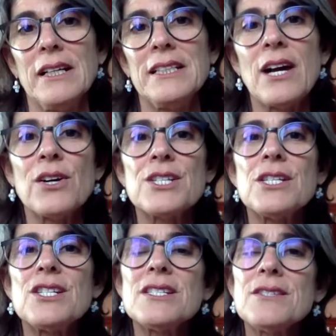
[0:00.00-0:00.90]
E agora a
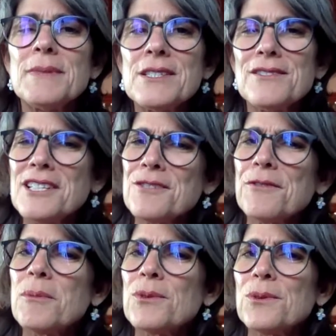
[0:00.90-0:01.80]
gente diz, mas gente,
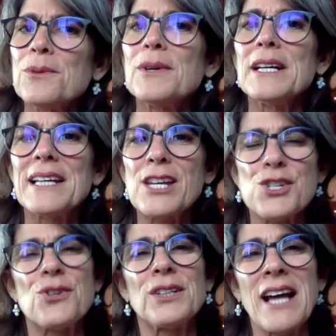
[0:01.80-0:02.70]
vamos
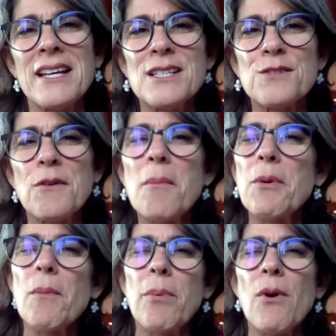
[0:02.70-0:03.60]
questionar isso, vamos
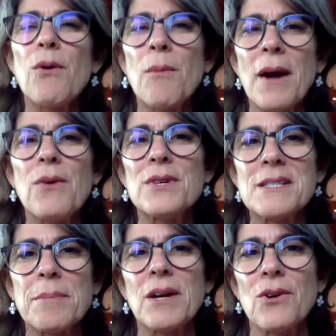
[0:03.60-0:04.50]
propor alguma
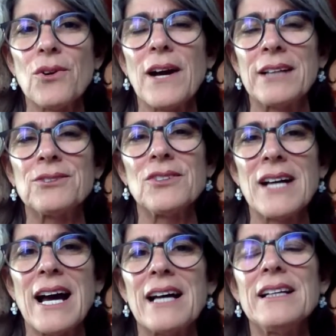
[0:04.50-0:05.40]
coisa para colocar no
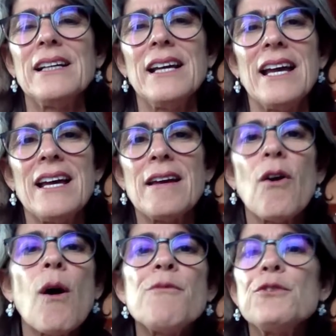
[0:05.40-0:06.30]
lugar? é
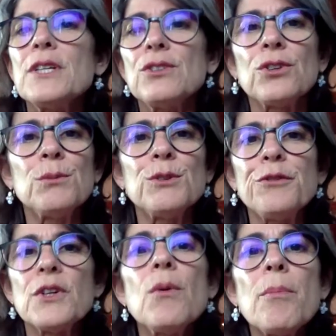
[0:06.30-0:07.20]
óbvio que todo mundo
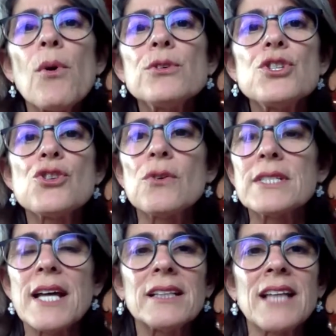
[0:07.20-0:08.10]
fica um pouco
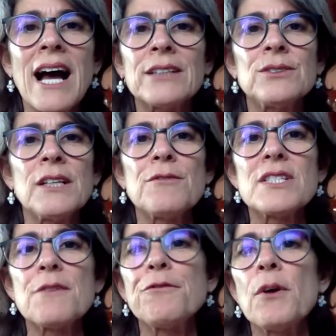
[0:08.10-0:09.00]
desconcertado, né?
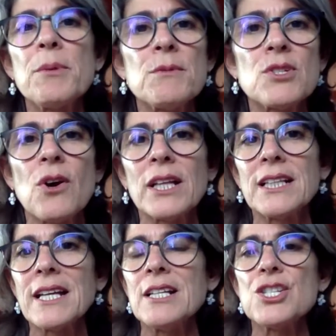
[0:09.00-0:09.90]
Você foi para uma escola
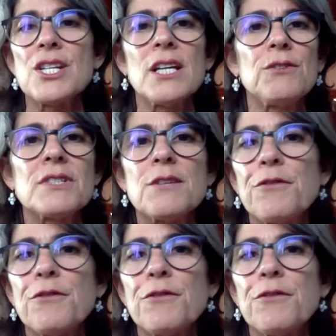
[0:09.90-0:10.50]
daquele jeito, você